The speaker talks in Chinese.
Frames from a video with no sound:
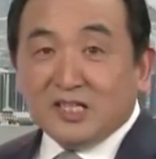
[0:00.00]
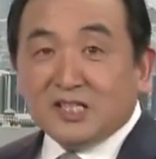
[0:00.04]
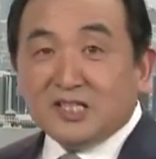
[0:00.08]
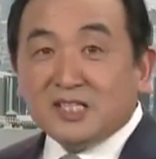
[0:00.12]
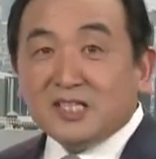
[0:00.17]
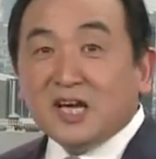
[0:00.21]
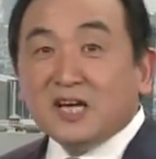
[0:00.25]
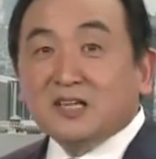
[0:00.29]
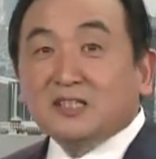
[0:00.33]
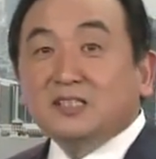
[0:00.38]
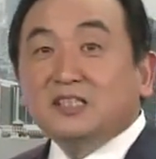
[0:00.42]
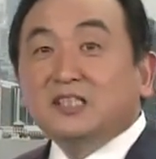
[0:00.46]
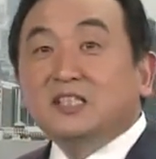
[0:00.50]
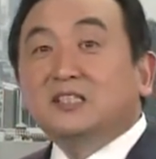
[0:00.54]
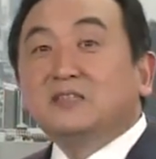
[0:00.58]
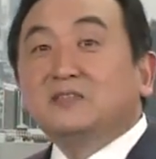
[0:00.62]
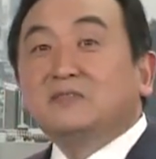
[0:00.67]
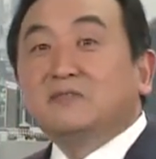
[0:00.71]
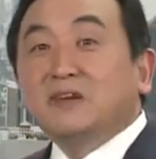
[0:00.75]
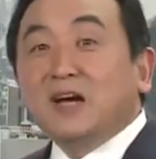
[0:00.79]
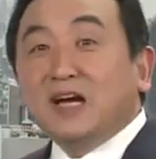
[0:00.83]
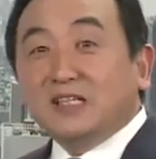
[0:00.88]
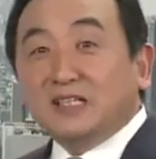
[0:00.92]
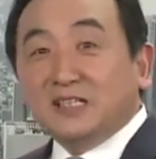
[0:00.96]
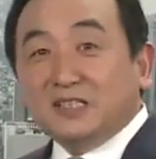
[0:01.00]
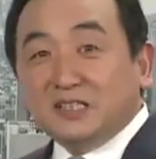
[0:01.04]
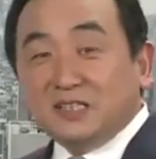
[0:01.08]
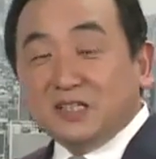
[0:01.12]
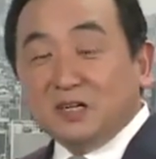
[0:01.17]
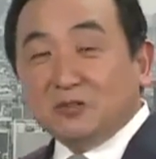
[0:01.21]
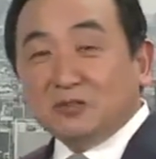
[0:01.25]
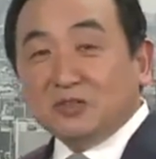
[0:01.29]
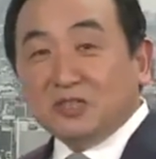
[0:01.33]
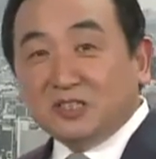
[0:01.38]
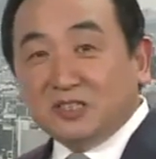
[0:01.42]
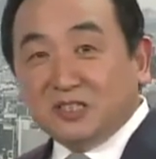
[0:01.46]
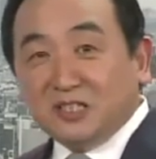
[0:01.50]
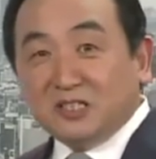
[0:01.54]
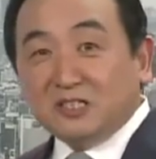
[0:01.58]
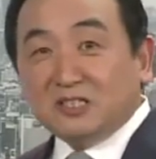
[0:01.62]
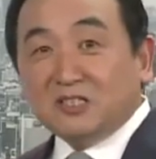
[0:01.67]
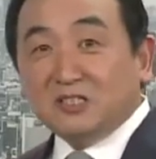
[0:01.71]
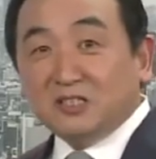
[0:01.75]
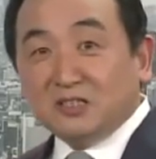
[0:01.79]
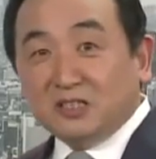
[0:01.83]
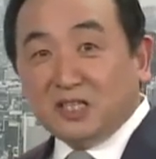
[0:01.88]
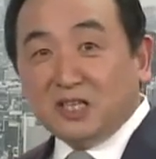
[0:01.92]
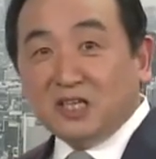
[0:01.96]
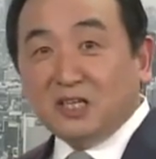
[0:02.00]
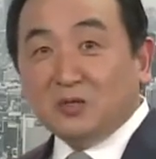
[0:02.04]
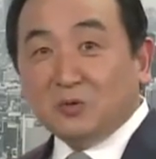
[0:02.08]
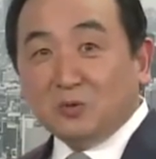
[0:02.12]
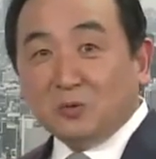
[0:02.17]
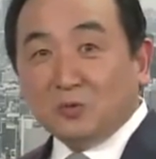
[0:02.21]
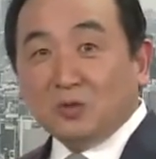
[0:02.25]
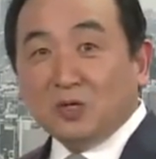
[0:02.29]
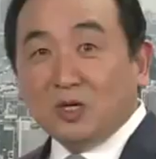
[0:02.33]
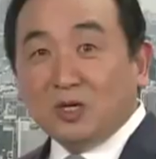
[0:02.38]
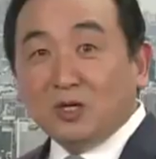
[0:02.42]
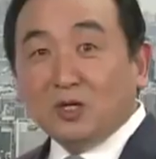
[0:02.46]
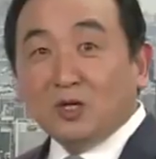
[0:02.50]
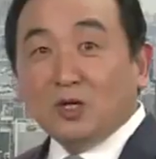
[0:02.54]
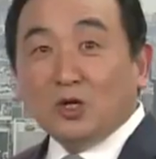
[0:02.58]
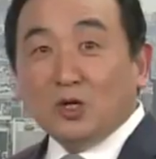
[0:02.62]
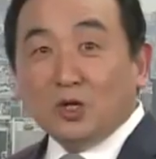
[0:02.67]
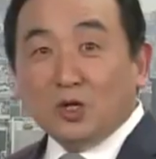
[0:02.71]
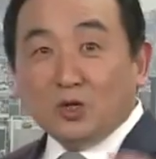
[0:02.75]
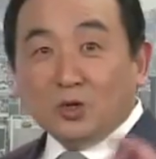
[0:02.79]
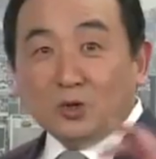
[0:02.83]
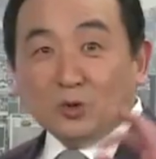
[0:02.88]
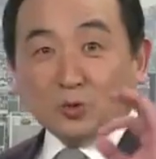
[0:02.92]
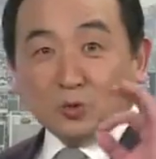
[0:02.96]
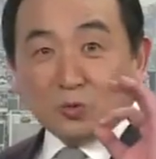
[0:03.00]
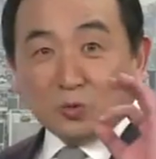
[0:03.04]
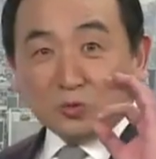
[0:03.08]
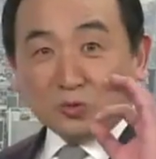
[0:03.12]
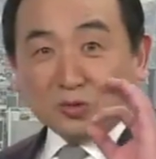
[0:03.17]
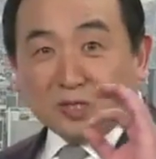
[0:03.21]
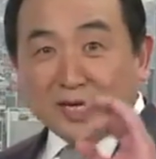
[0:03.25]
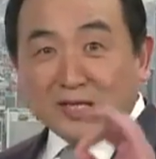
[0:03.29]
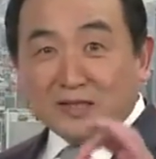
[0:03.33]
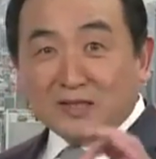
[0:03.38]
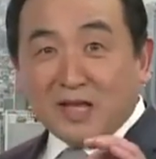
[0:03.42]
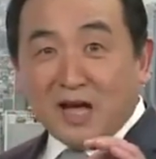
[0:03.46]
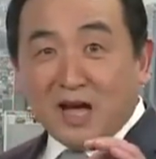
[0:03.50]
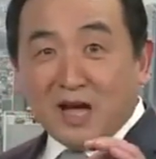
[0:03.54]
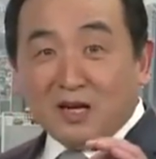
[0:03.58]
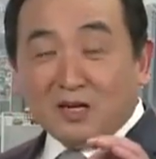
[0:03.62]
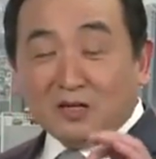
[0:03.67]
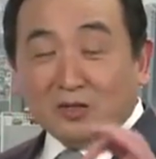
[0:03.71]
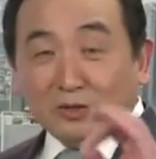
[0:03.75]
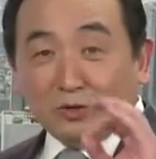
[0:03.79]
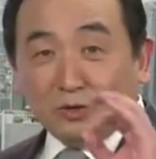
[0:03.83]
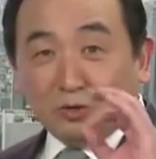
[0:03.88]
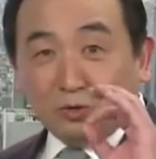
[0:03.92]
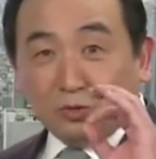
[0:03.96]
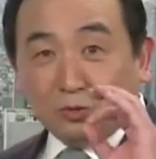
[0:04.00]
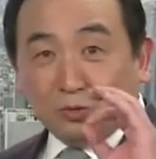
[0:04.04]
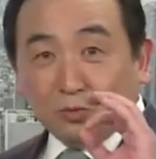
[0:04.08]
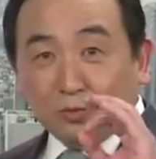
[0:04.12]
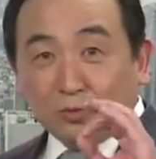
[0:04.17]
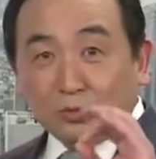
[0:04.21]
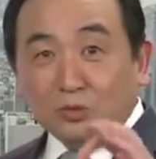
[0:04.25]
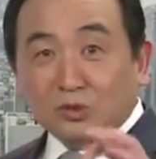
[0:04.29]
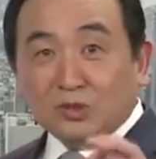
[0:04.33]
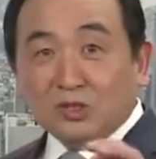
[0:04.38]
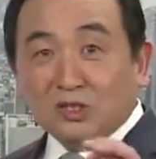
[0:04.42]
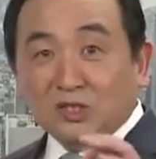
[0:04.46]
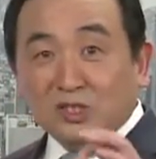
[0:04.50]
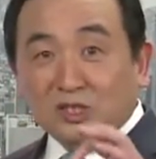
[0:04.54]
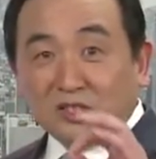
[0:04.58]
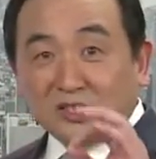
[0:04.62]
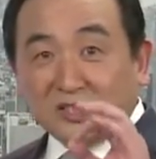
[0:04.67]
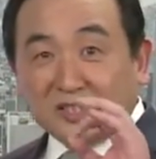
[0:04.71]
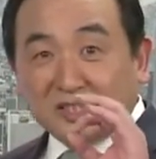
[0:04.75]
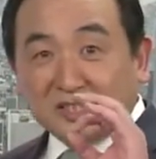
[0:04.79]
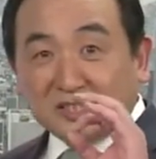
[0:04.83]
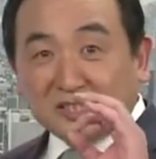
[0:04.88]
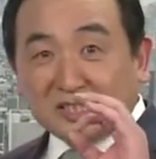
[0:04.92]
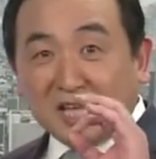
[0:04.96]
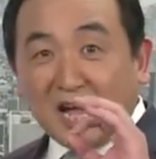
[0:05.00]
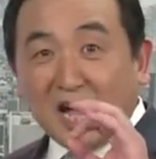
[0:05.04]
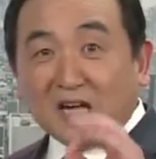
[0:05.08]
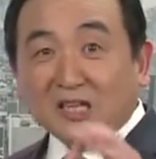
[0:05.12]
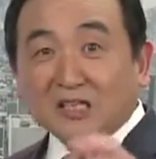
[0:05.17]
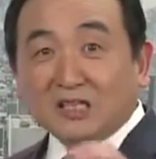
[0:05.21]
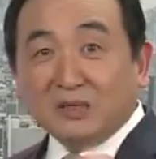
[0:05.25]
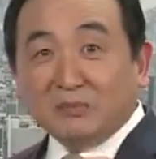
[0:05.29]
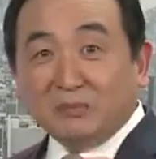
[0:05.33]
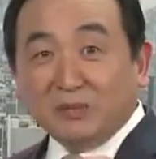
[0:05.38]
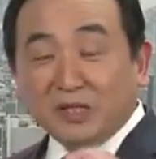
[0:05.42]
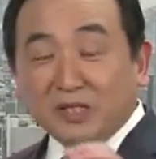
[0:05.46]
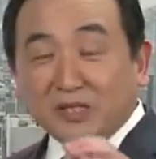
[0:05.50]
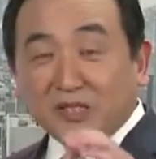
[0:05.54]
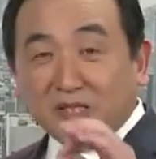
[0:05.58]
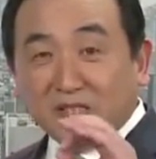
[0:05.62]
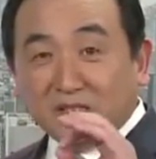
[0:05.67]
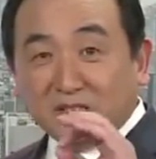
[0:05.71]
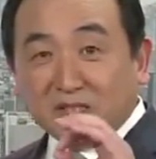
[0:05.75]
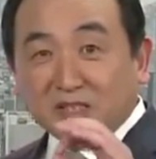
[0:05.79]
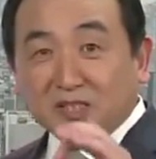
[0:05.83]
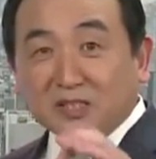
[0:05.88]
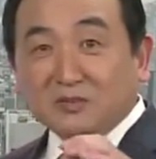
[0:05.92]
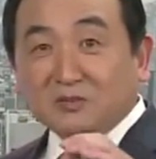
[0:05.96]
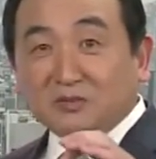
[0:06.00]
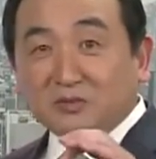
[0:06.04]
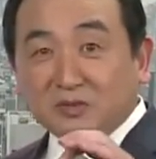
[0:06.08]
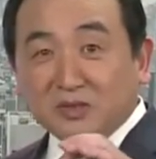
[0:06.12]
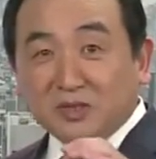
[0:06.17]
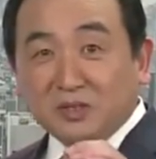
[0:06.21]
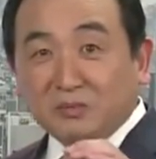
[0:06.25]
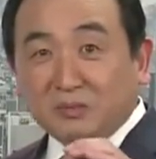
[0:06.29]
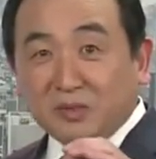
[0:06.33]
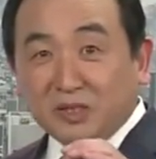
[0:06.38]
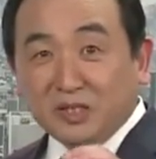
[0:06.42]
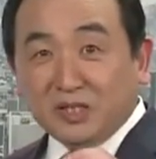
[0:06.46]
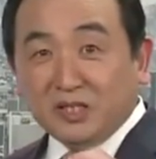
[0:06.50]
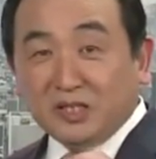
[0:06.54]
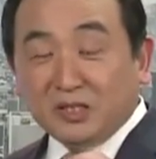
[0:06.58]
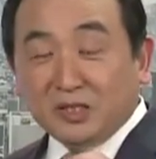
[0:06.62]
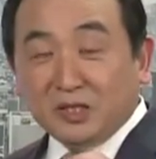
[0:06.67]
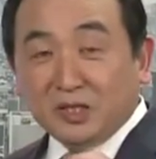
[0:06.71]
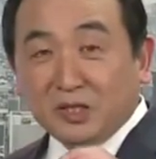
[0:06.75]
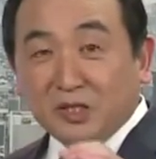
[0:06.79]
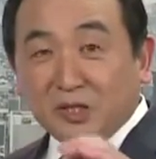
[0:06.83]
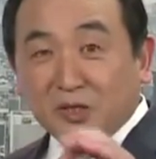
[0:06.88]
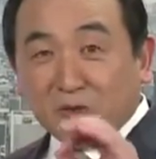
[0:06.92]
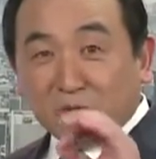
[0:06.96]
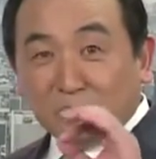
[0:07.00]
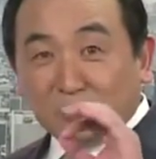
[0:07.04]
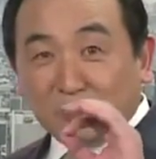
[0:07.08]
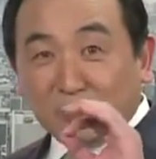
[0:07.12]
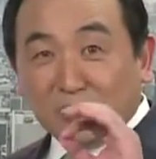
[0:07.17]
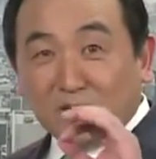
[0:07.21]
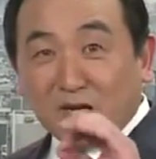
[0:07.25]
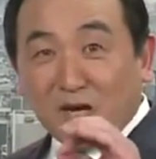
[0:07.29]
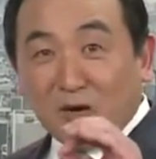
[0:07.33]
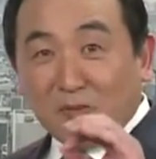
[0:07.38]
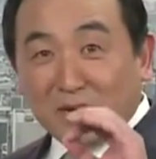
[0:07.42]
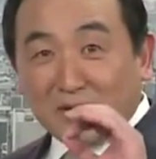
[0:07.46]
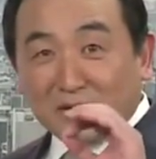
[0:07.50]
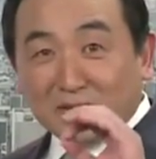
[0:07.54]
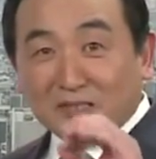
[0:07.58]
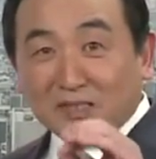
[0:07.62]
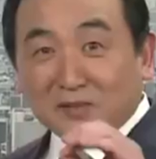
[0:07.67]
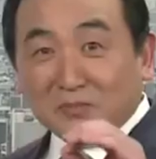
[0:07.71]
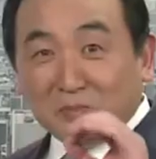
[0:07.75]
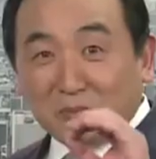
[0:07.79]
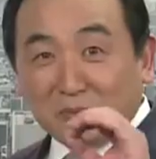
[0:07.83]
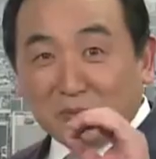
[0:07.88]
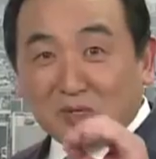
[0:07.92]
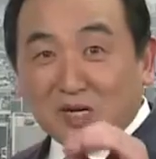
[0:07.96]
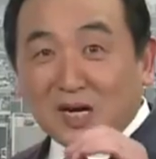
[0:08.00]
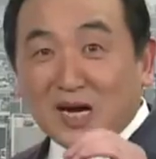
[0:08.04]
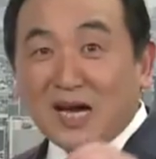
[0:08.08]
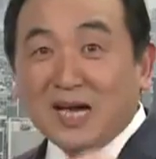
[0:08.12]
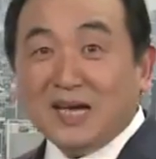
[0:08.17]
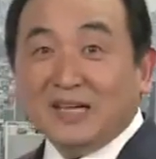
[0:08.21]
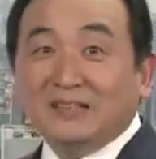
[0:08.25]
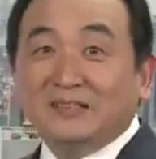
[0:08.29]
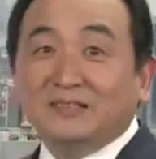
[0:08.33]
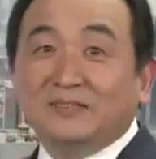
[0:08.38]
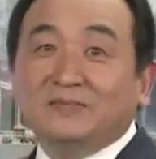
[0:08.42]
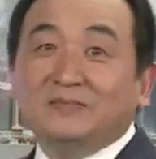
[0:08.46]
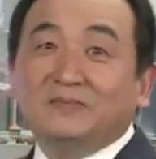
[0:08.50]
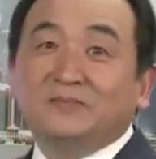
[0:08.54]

向境外的消息人士提供了共产党如何以党的名义、政府的名义对老百姓迫害、